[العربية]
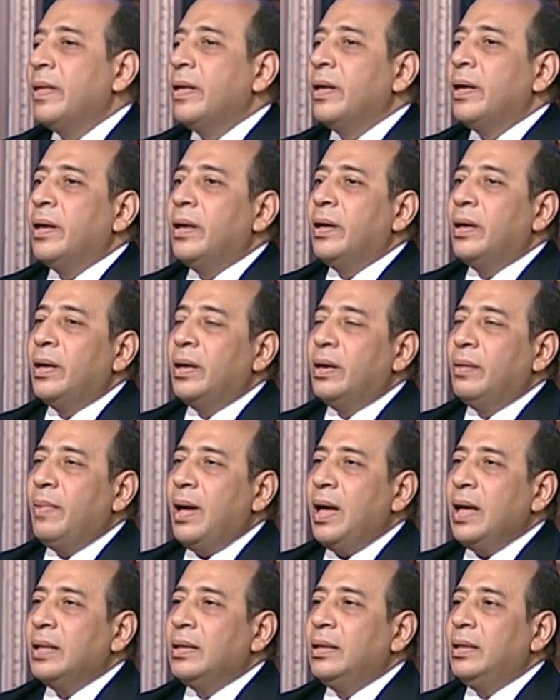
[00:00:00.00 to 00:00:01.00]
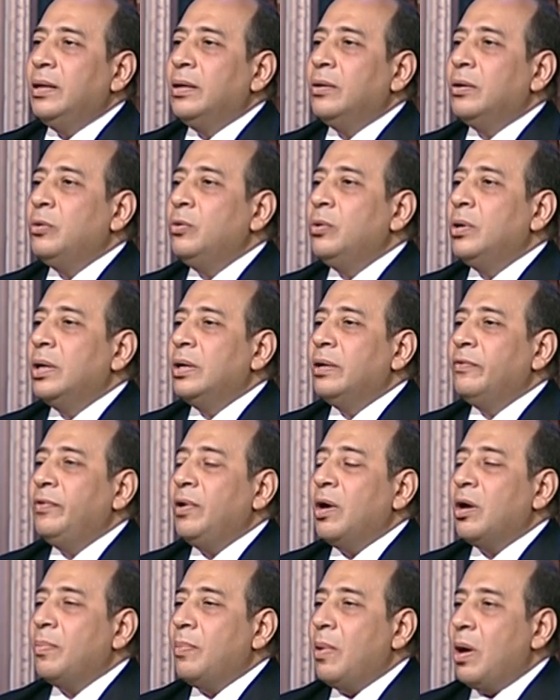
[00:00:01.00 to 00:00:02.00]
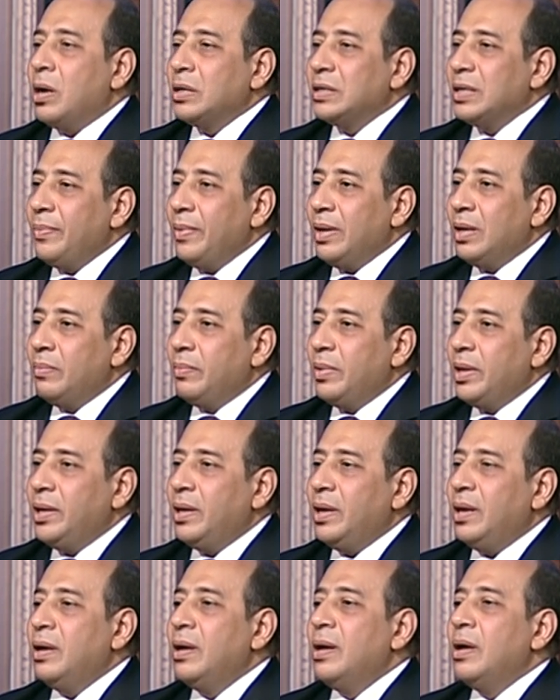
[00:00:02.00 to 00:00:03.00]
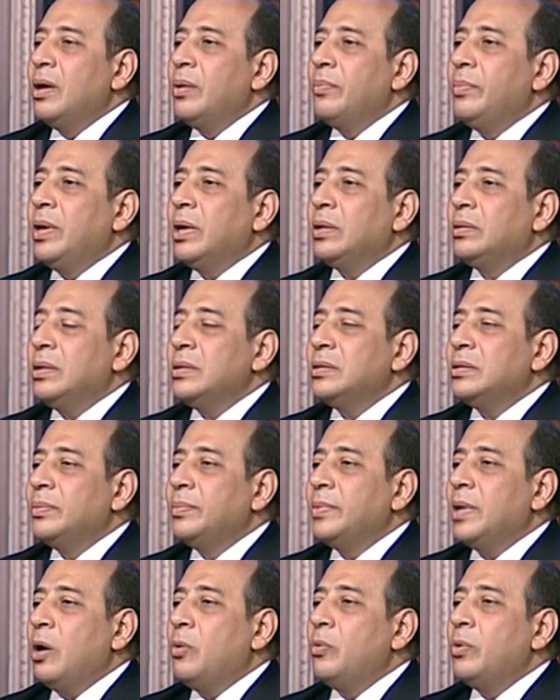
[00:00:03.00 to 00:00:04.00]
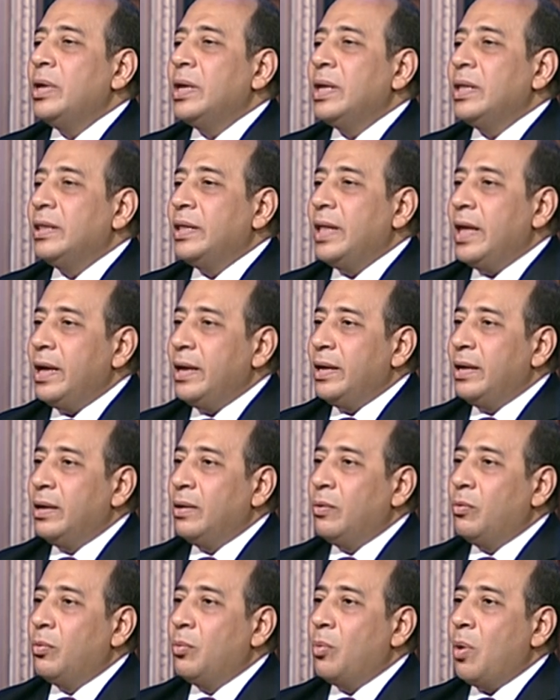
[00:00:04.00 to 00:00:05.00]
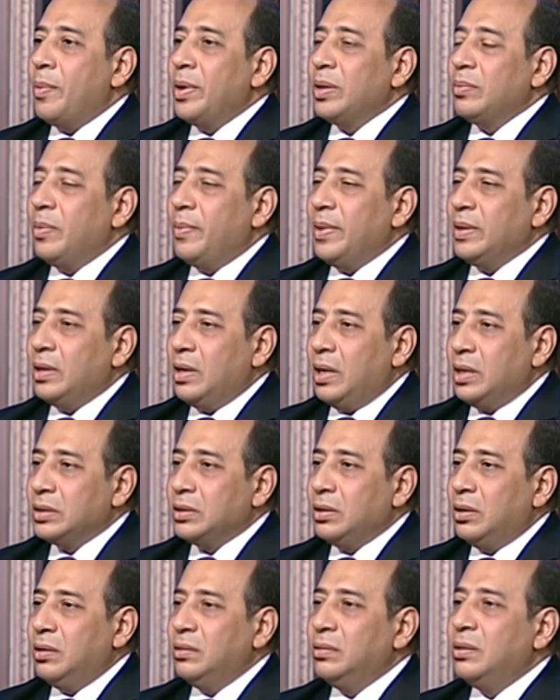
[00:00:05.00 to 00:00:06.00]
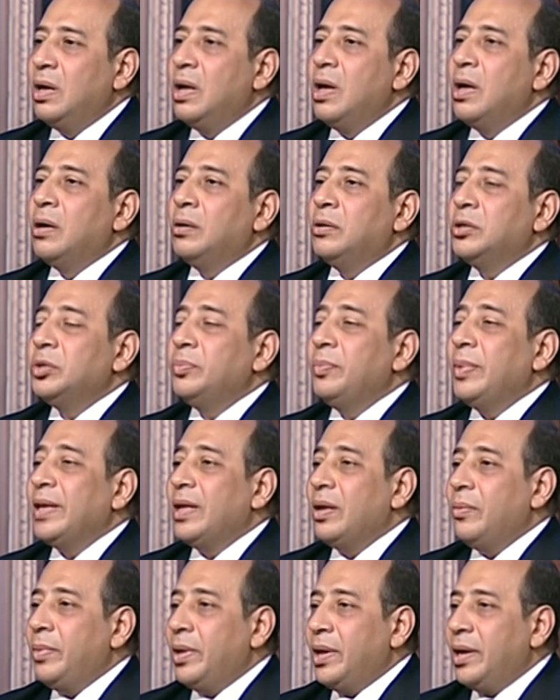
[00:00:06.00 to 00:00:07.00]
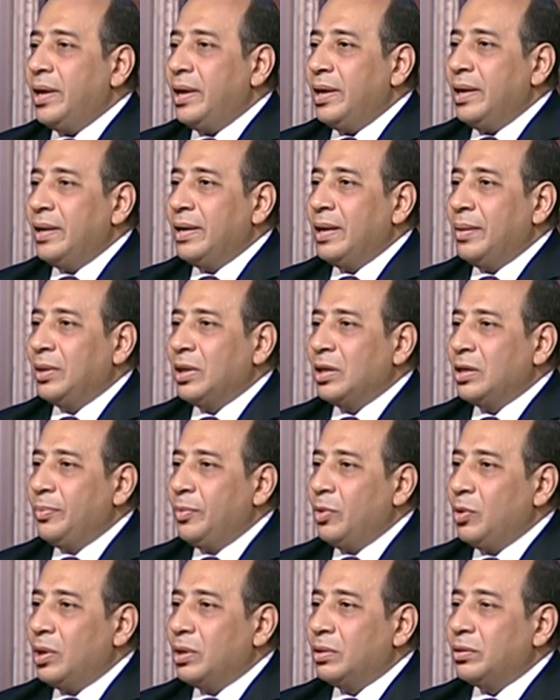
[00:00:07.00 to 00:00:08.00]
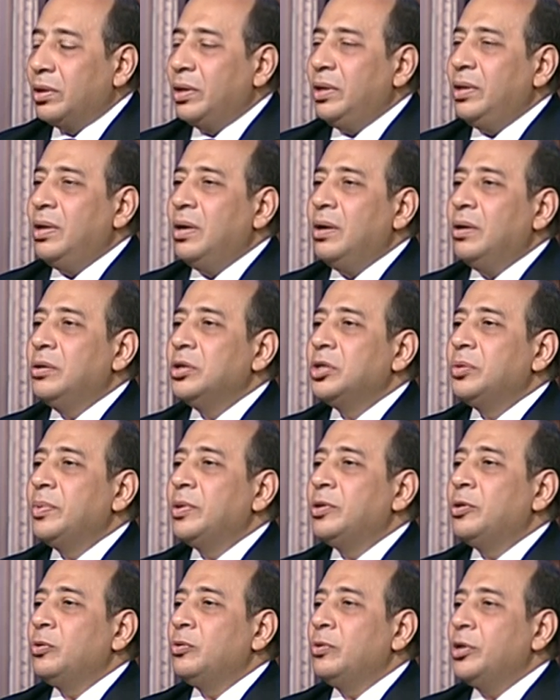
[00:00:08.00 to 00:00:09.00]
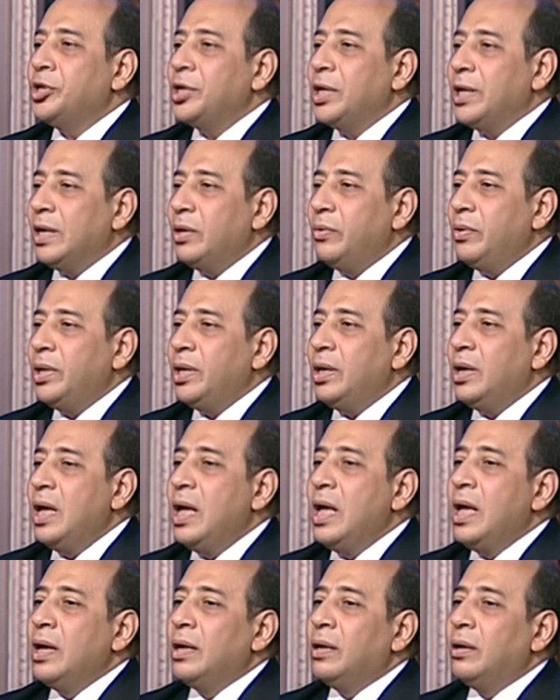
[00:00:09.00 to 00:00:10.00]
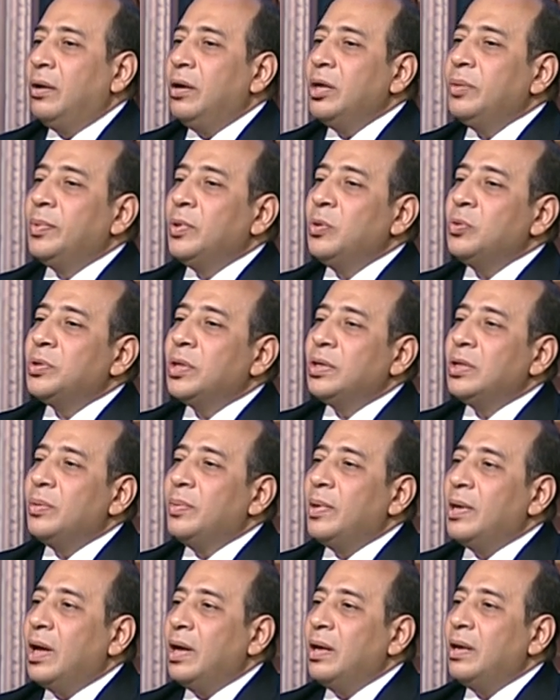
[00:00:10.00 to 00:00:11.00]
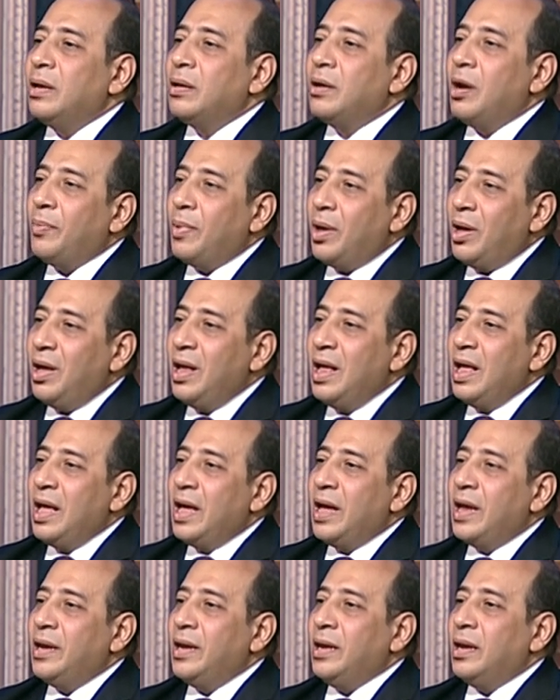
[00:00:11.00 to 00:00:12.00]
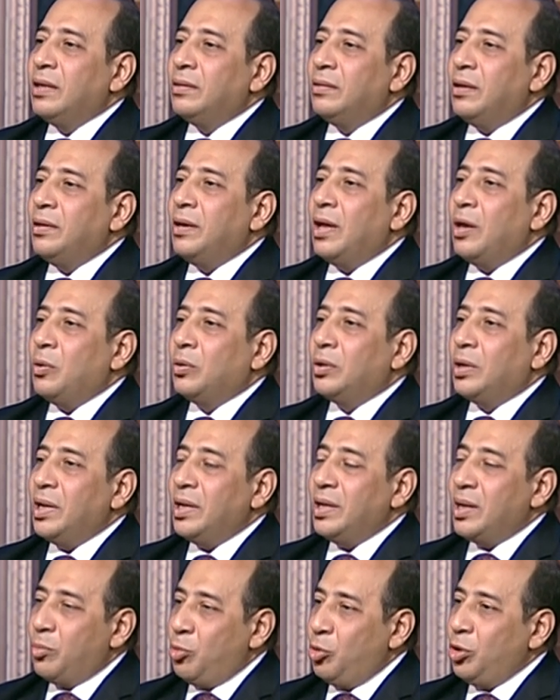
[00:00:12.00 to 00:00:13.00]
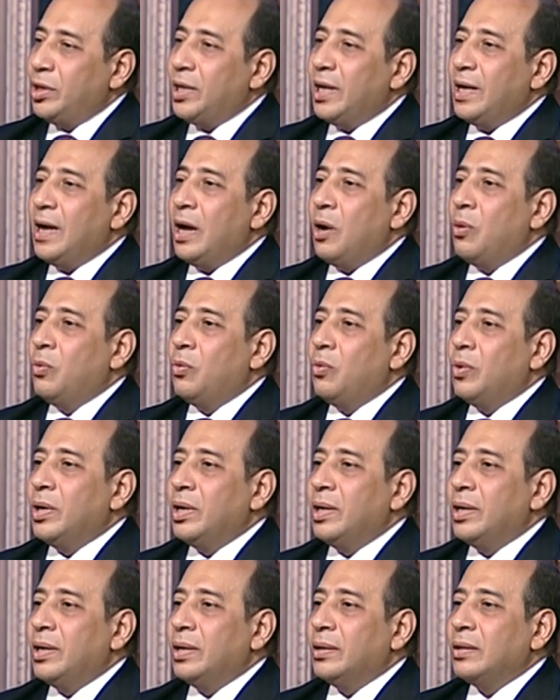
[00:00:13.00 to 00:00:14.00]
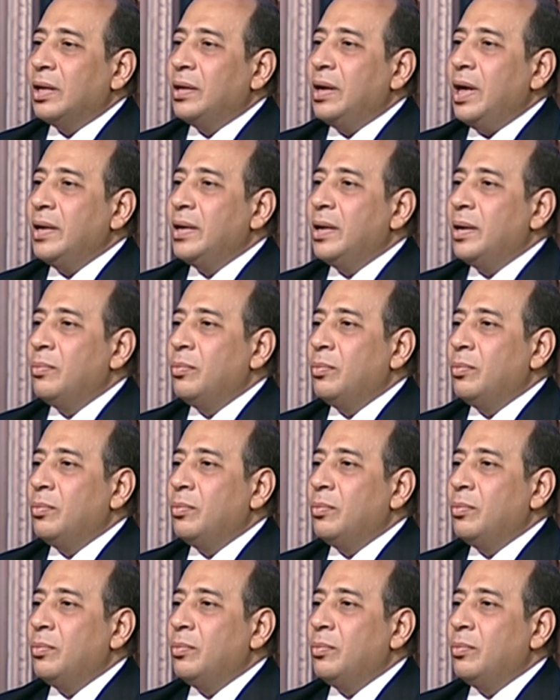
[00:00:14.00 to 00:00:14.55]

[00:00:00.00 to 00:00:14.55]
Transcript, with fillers: آه المعهد ليه كل في اربع اقسام علميه بيختص من اول الانتاج ومعاملات ما بعد الحصاد قسم الكيمياء النباتات الطبيه والعطريه قسم التكنولوجيا الحيويه لغايه ما نوصل للمرحله الرابعه ان احنا نطلع لو طلعنا منتج او آه، طلعنا